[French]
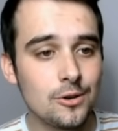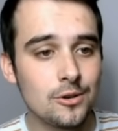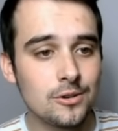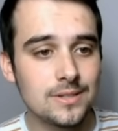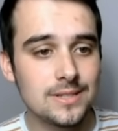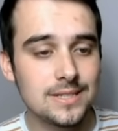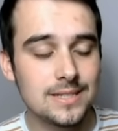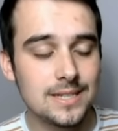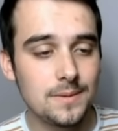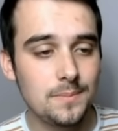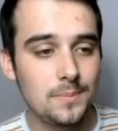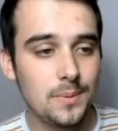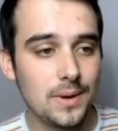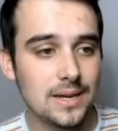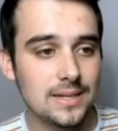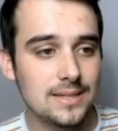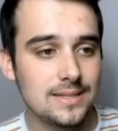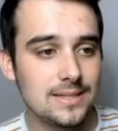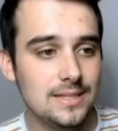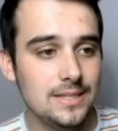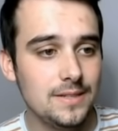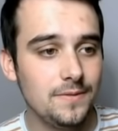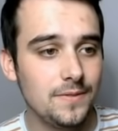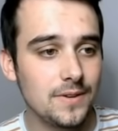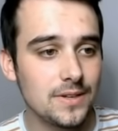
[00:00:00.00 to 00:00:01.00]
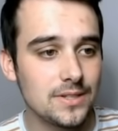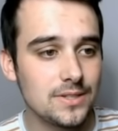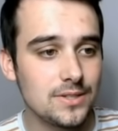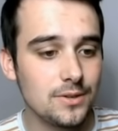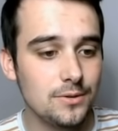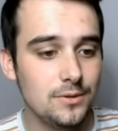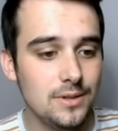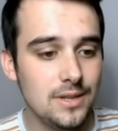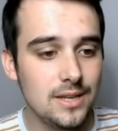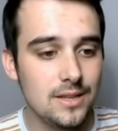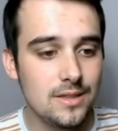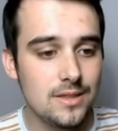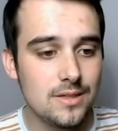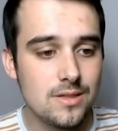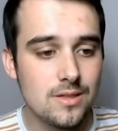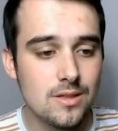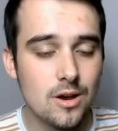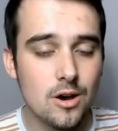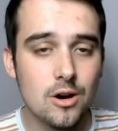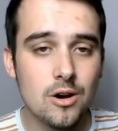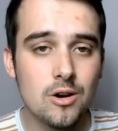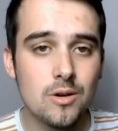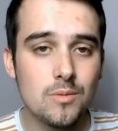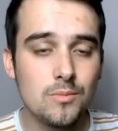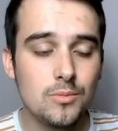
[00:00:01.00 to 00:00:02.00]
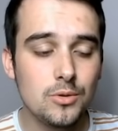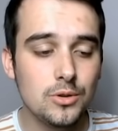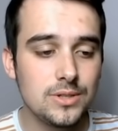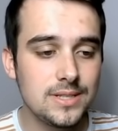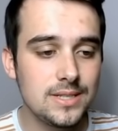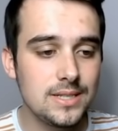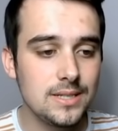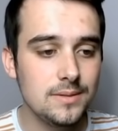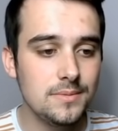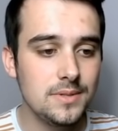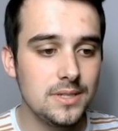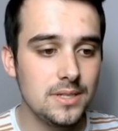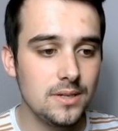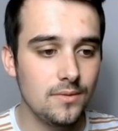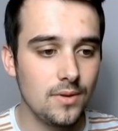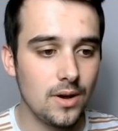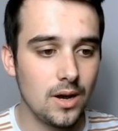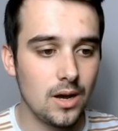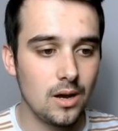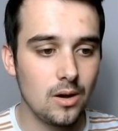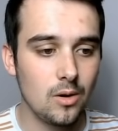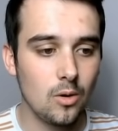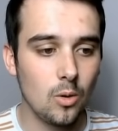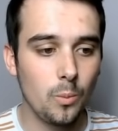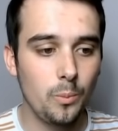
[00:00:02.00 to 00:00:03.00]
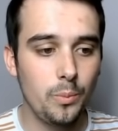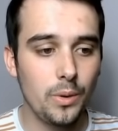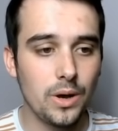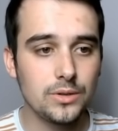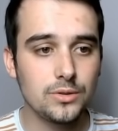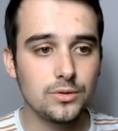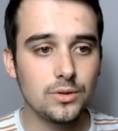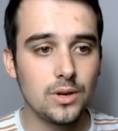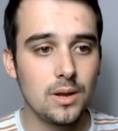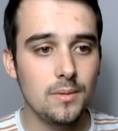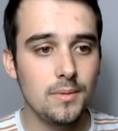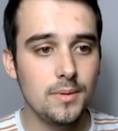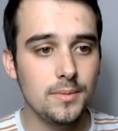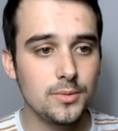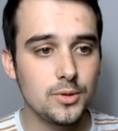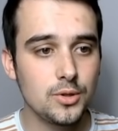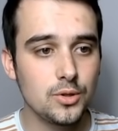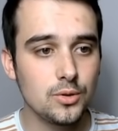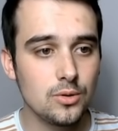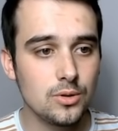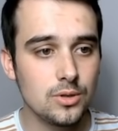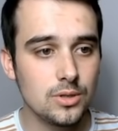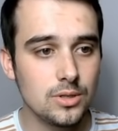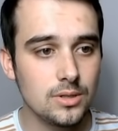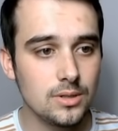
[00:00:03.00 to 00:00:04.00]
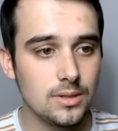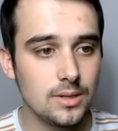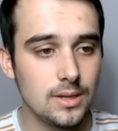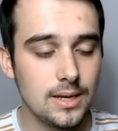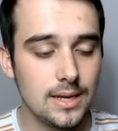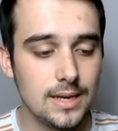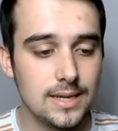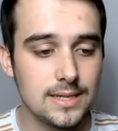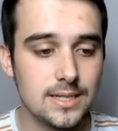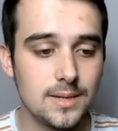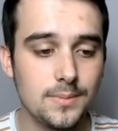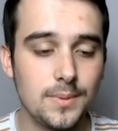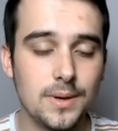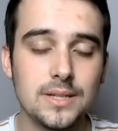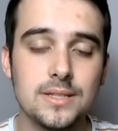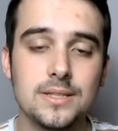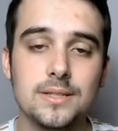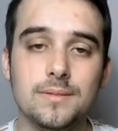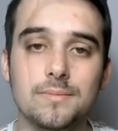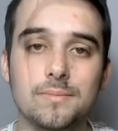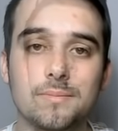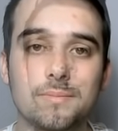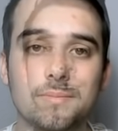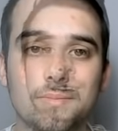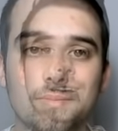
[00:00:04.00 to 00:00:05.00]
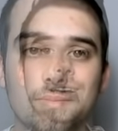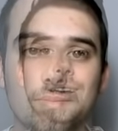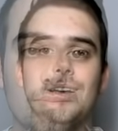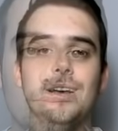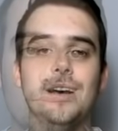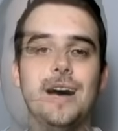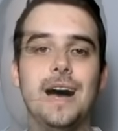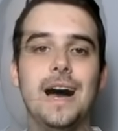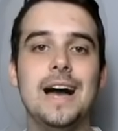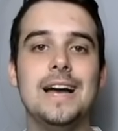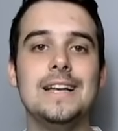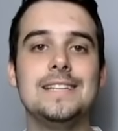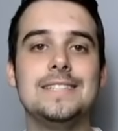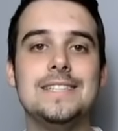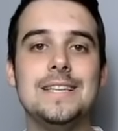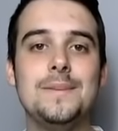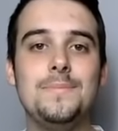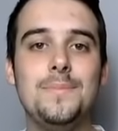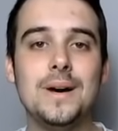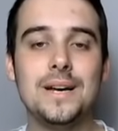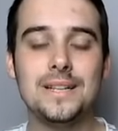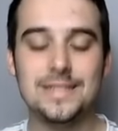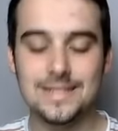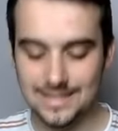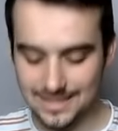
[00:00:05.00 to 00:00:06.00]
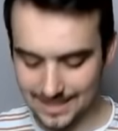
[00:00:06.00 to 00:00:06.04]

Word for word: c'est parti face à une énorme team divin. On part sur la même chose et c'est parti. Allez, c'est parti